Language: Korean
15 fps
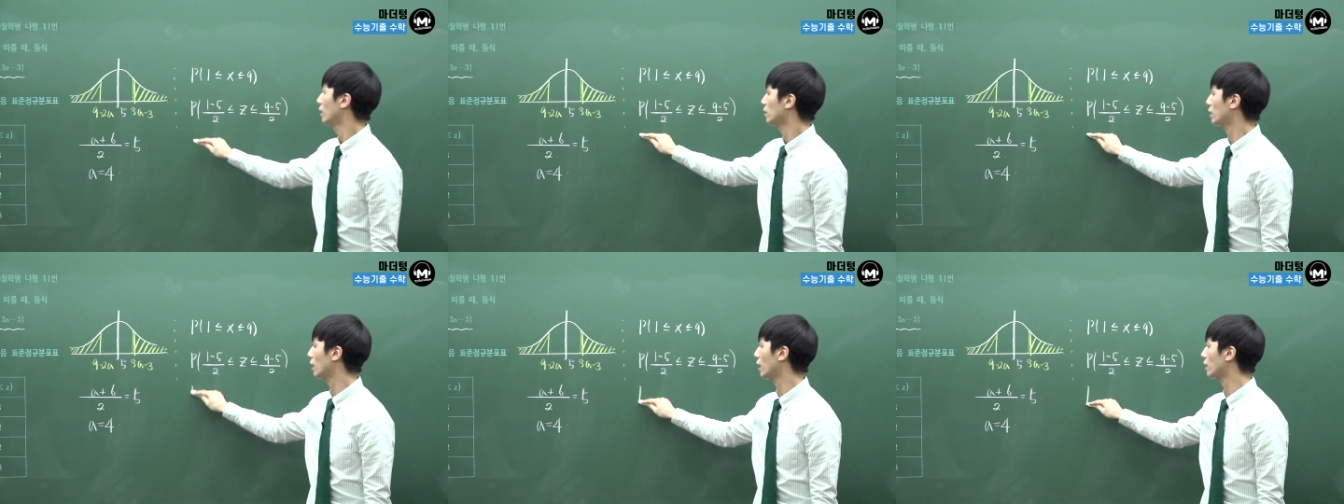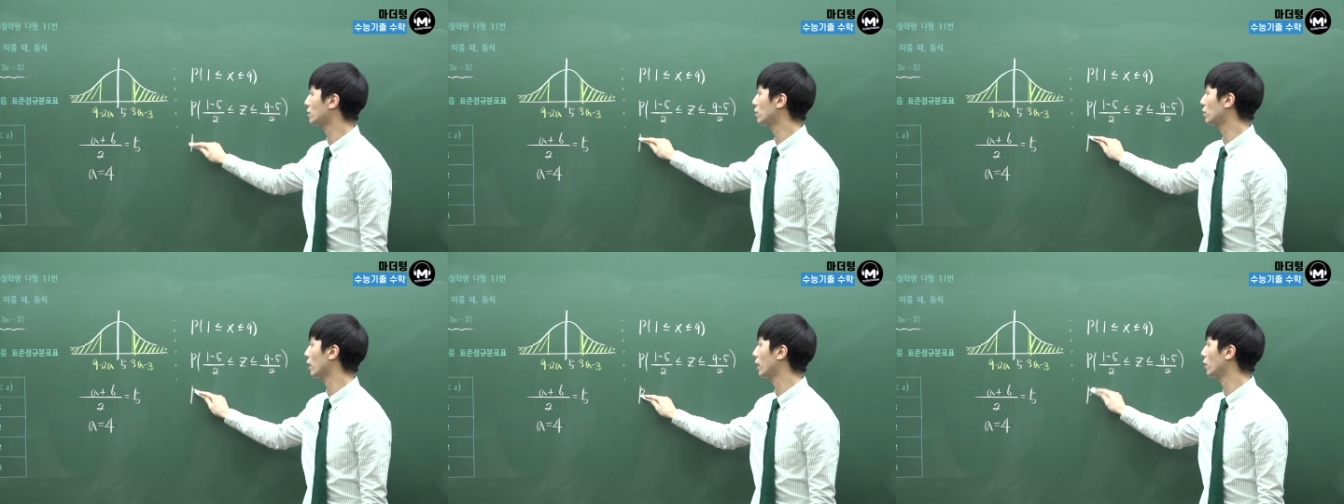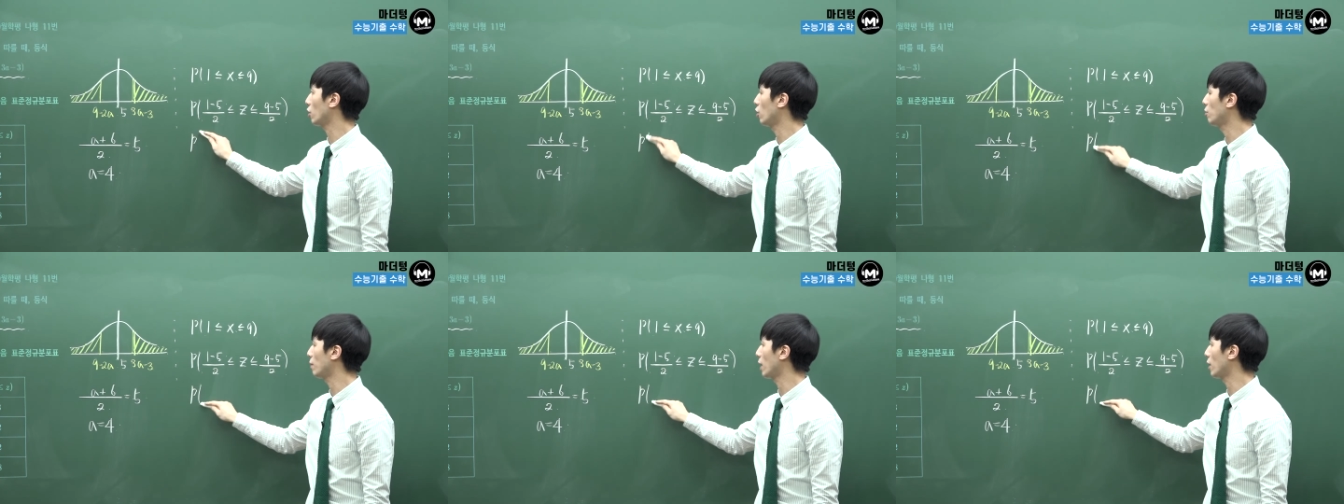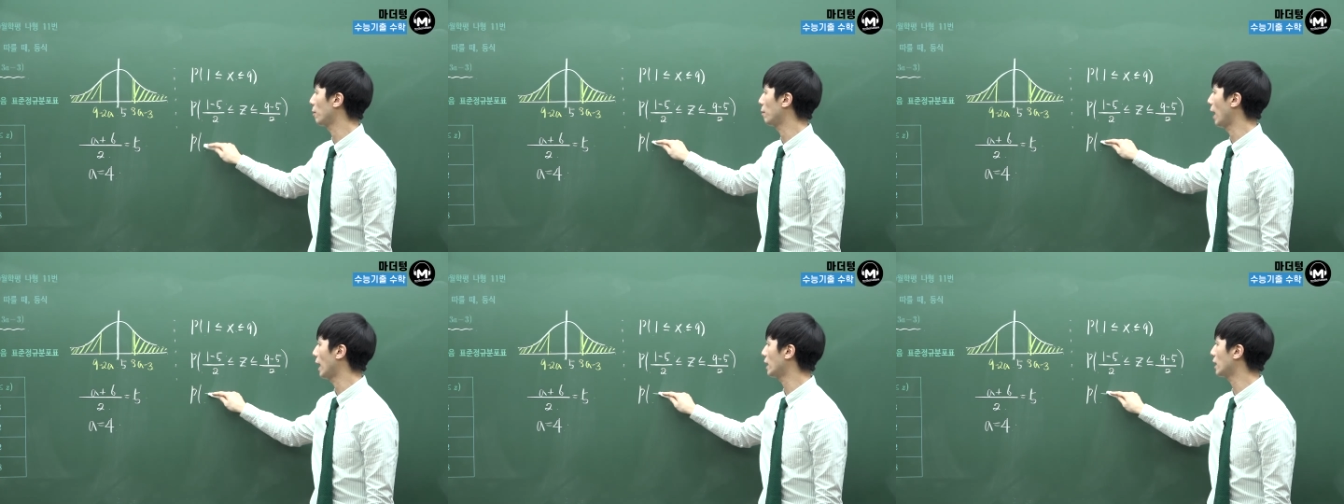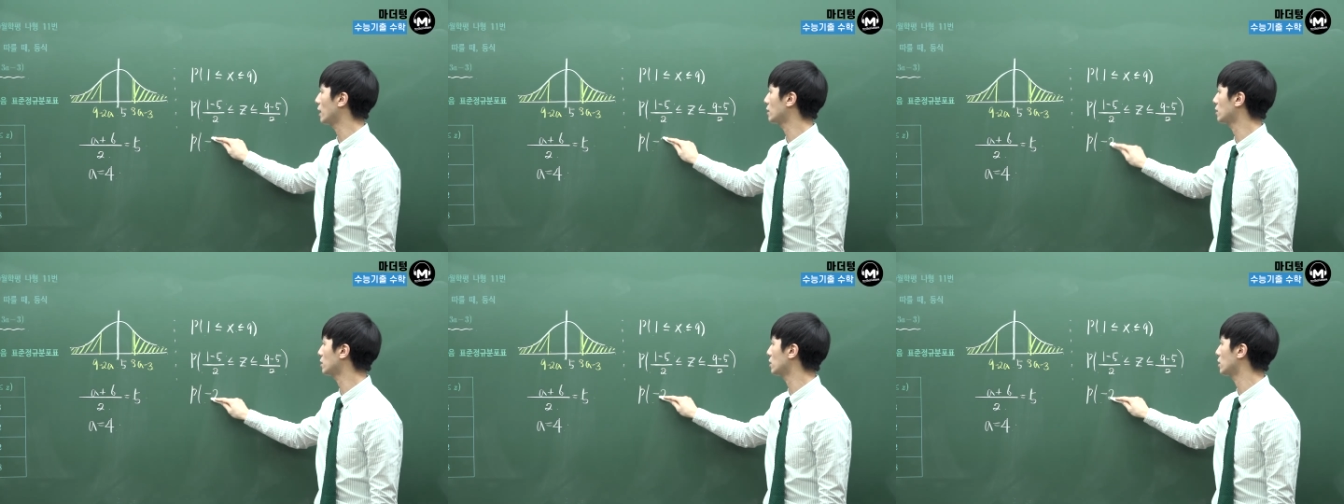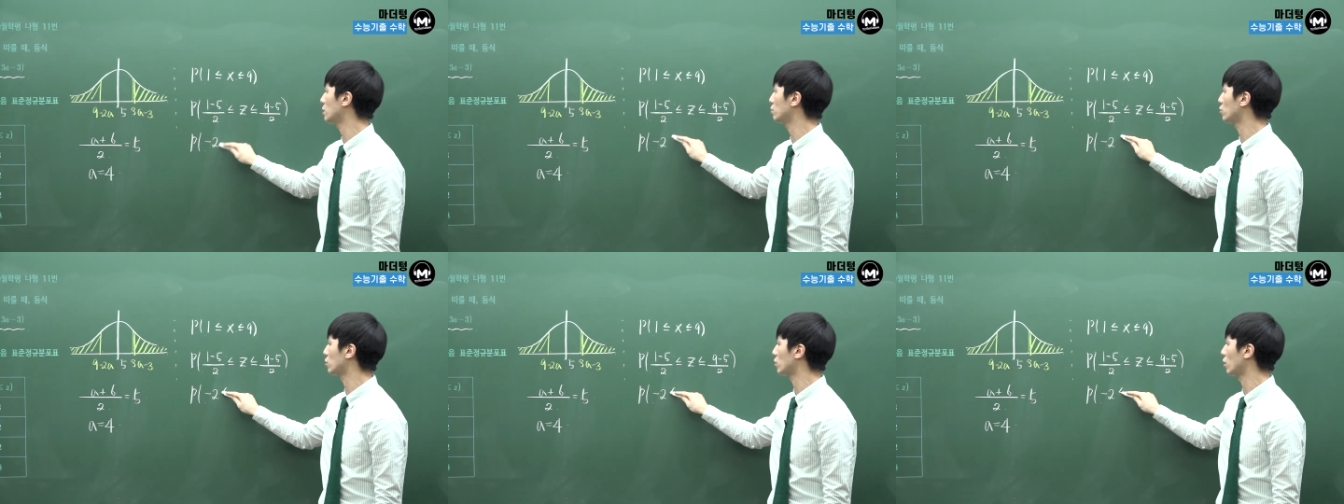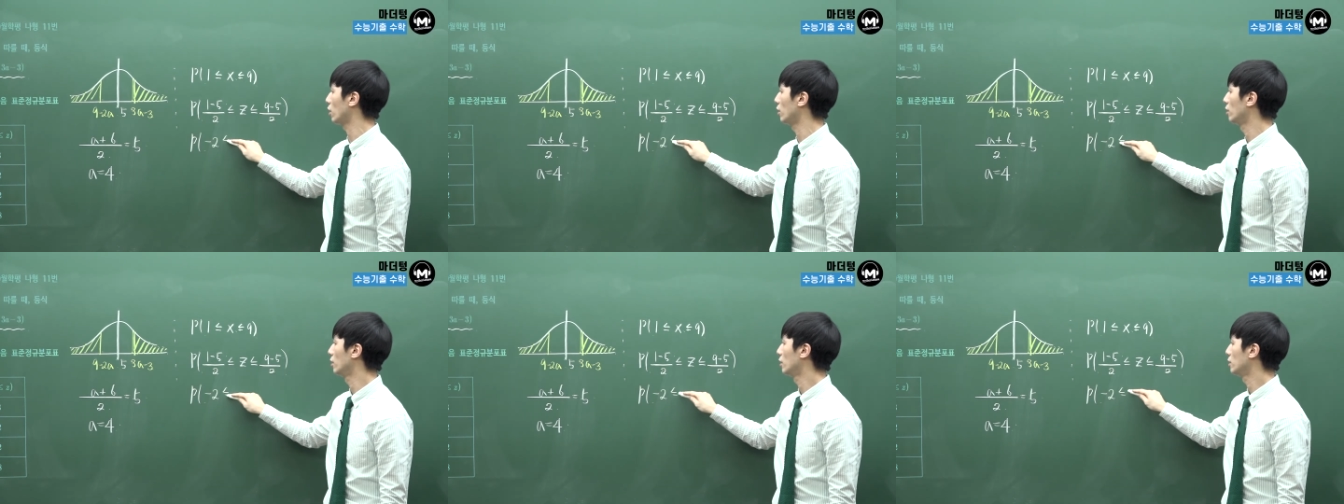따라서 얘는 얼마예요? 마이너스 2부터